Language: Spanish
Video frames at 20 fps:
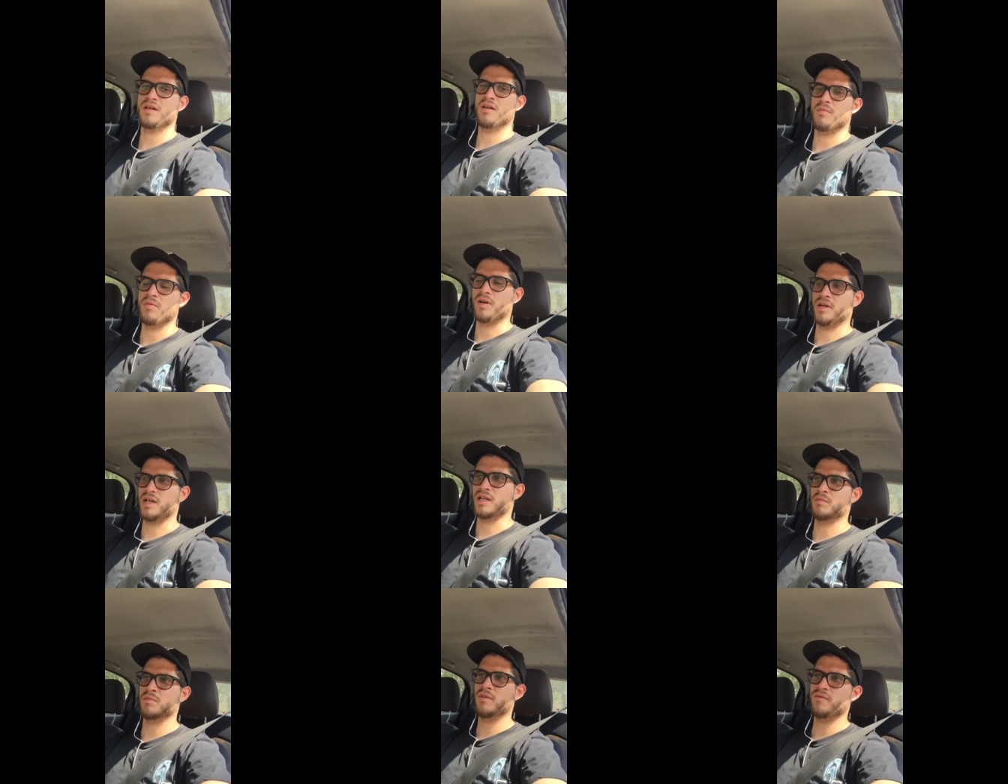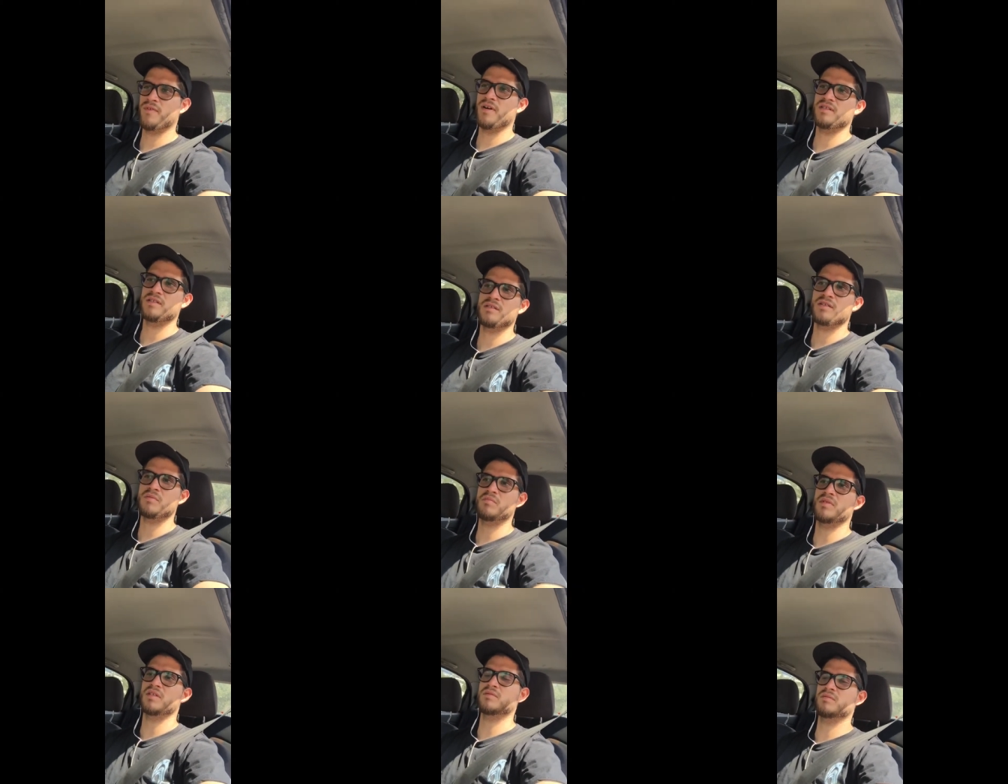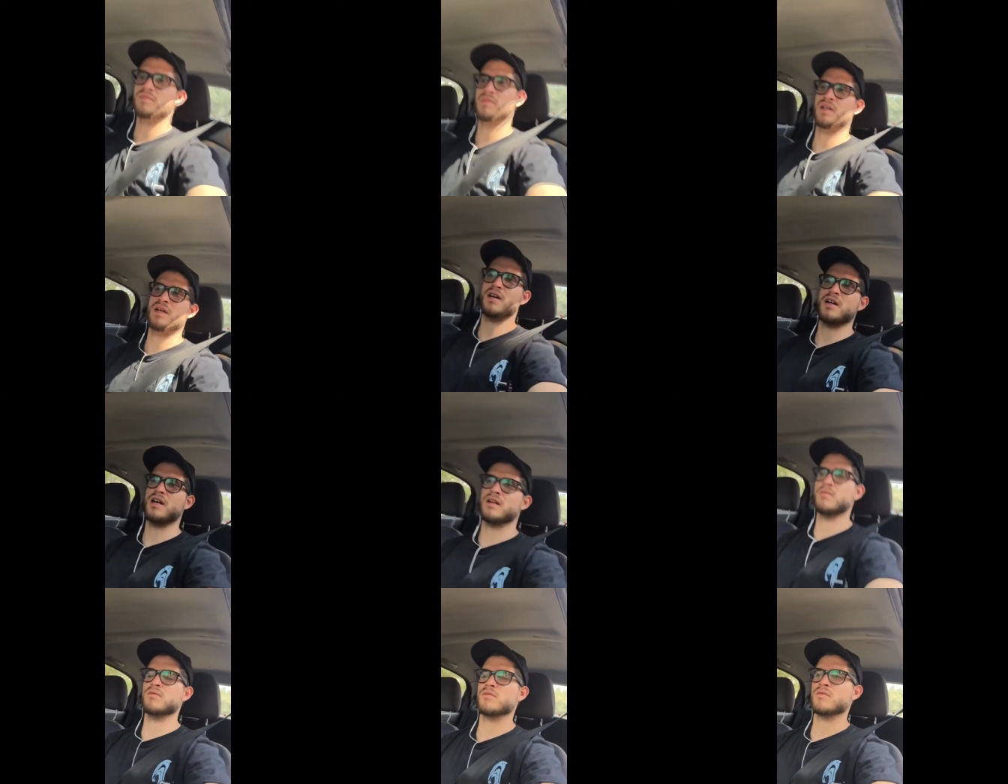Porque es muy fácil nada más
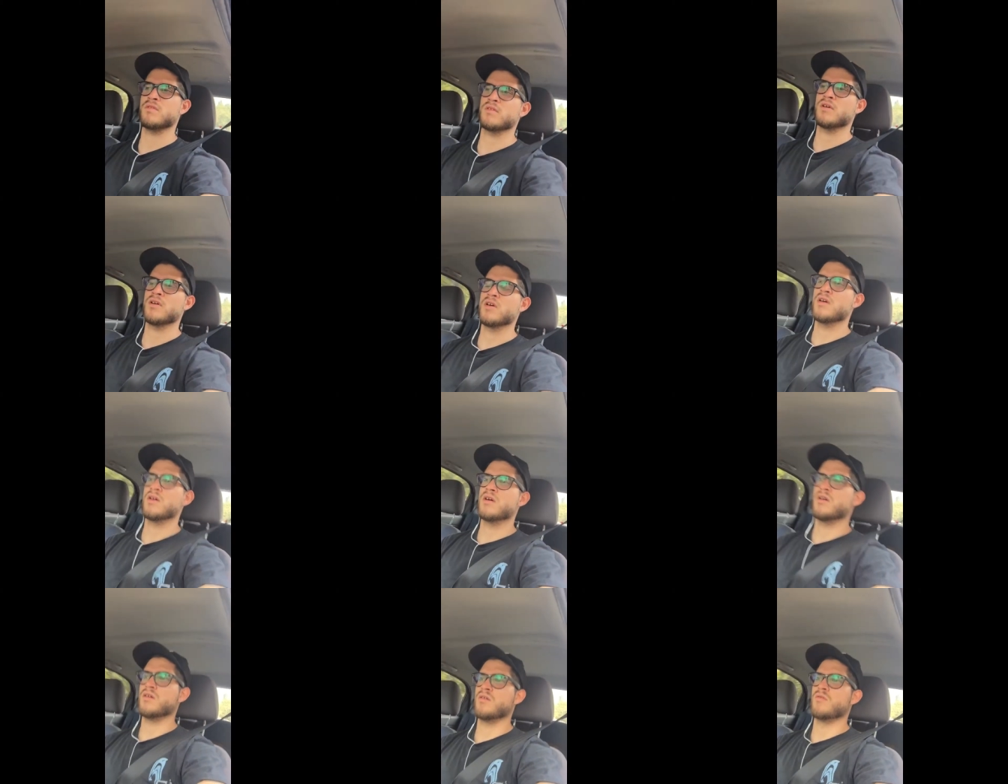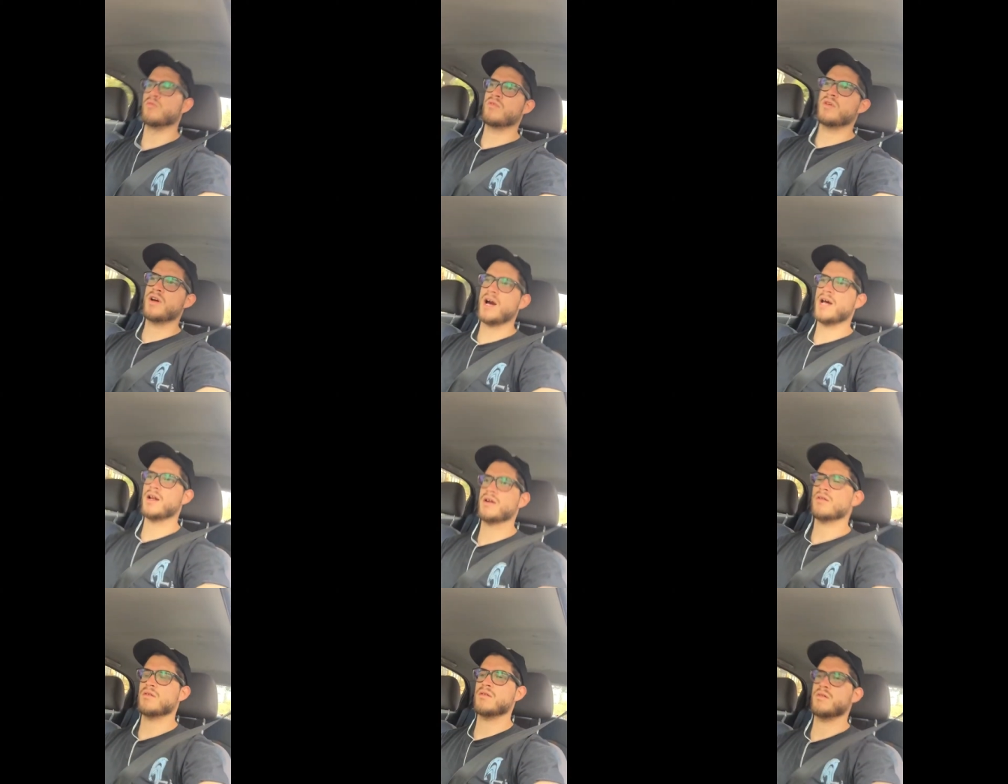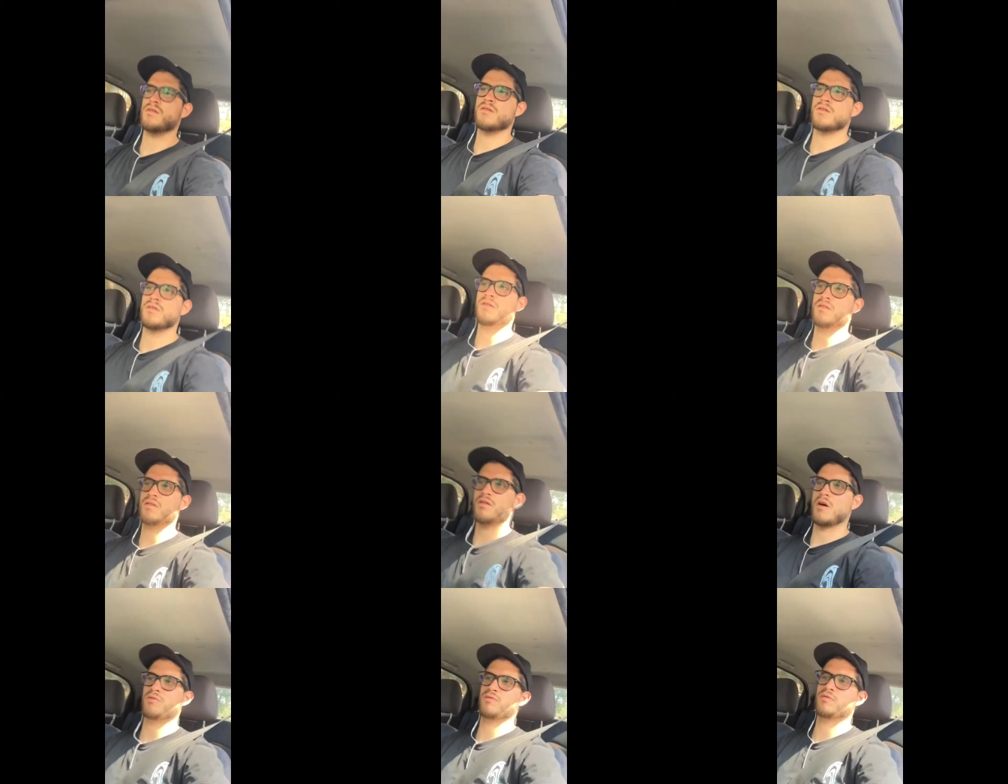manejar un carro
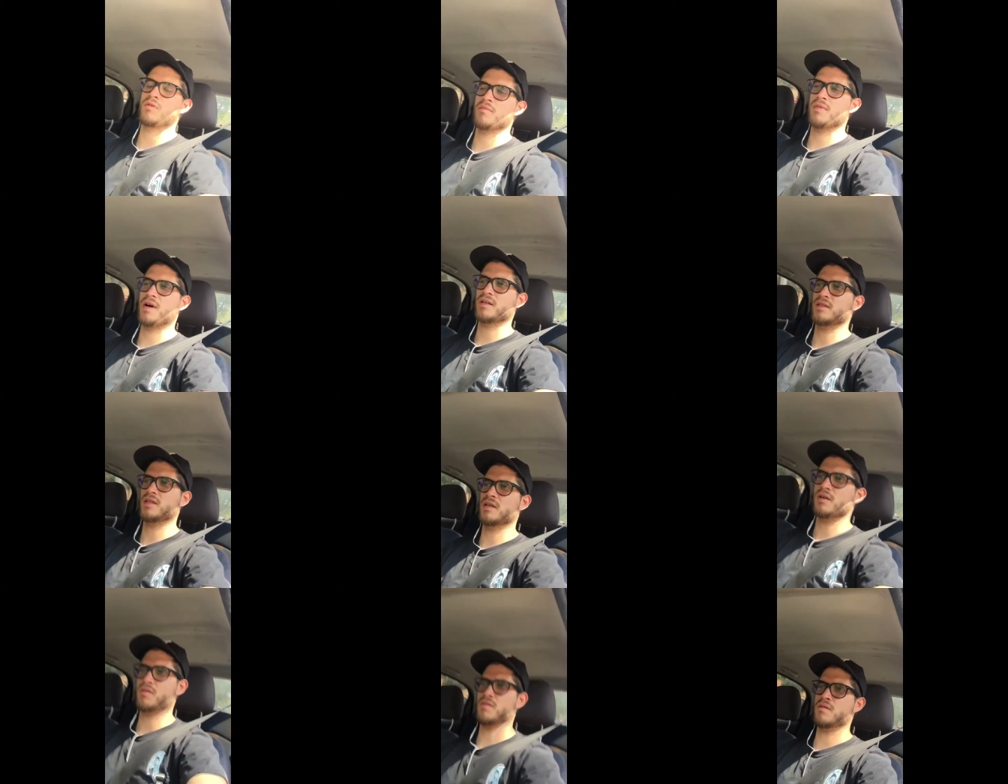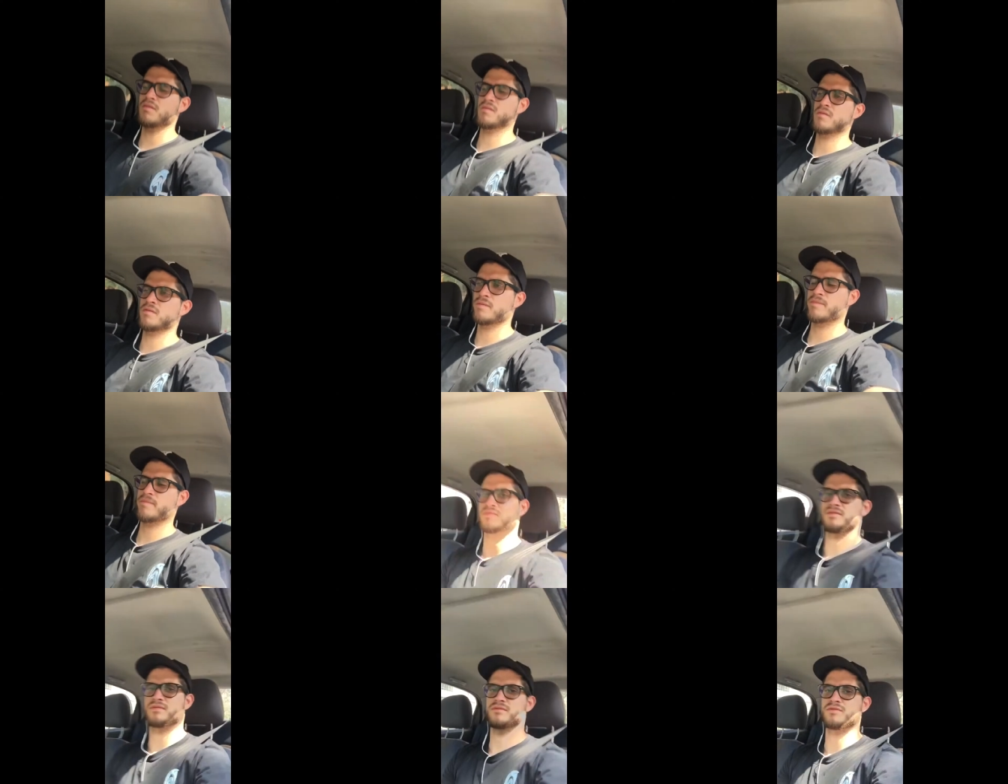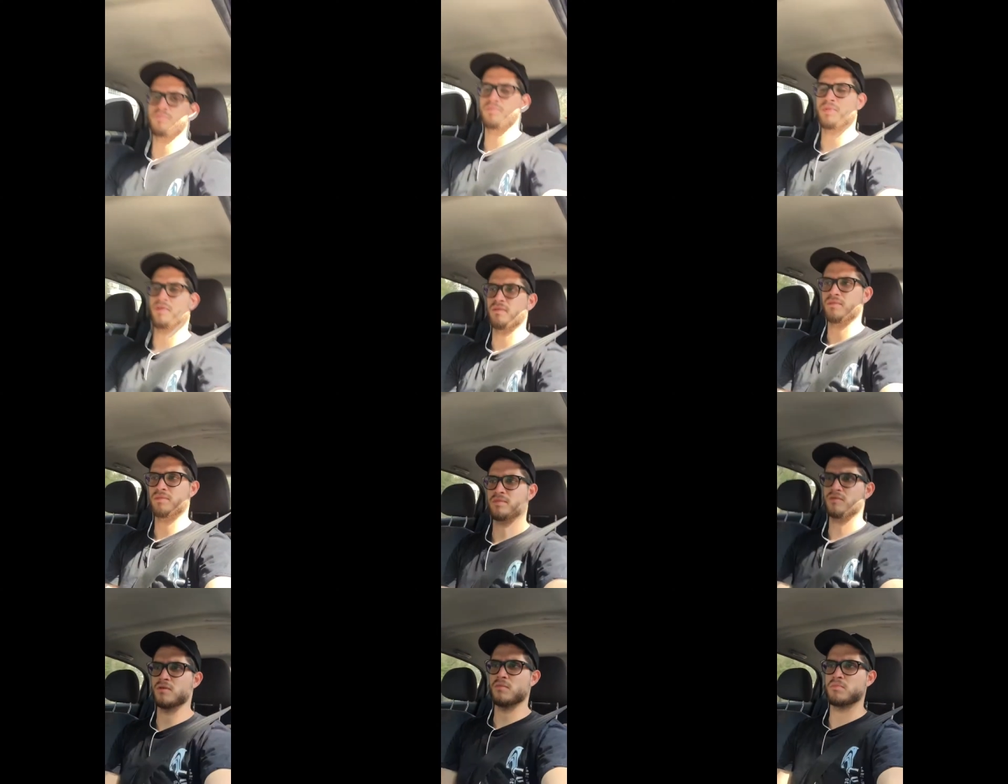automático, súper
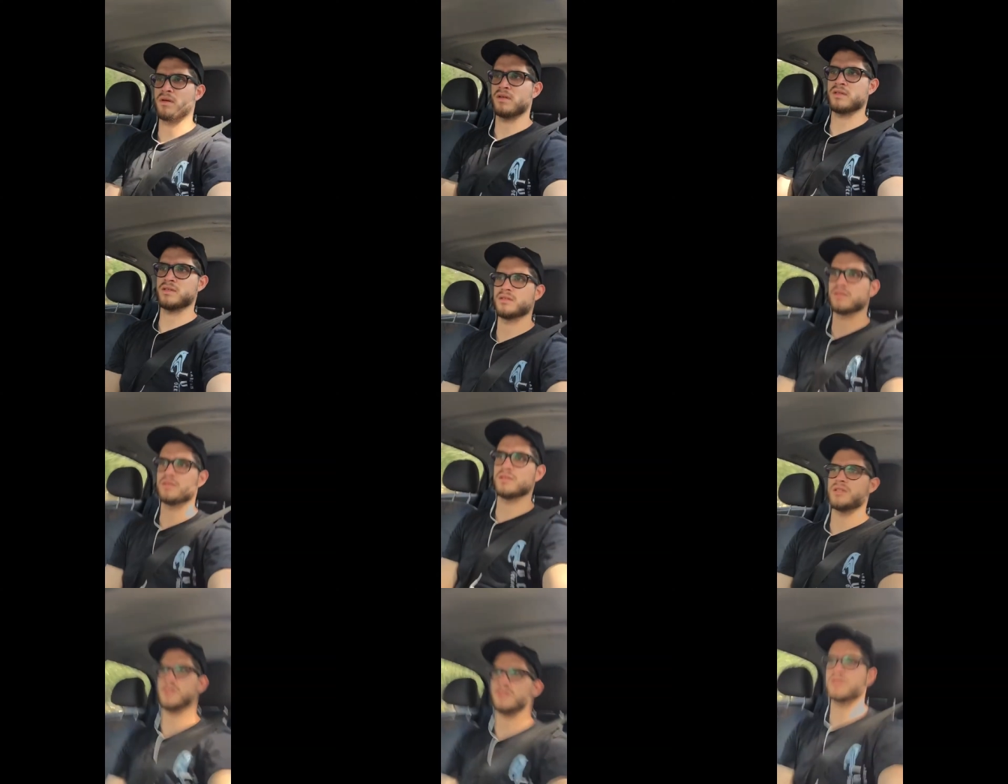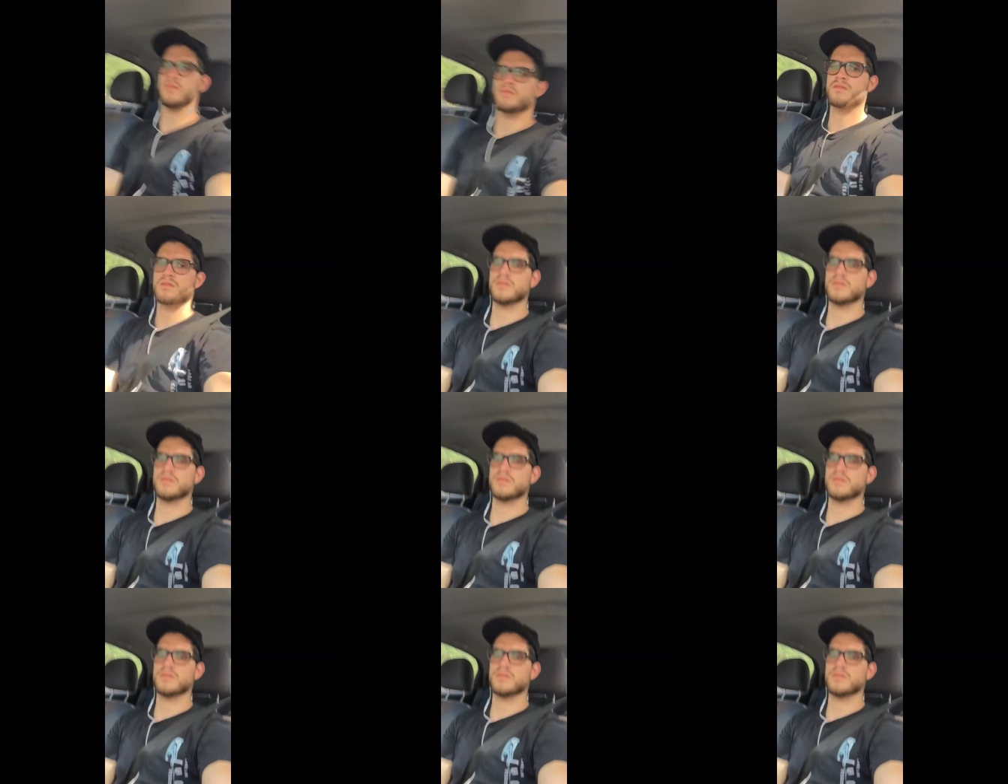súper sencillo.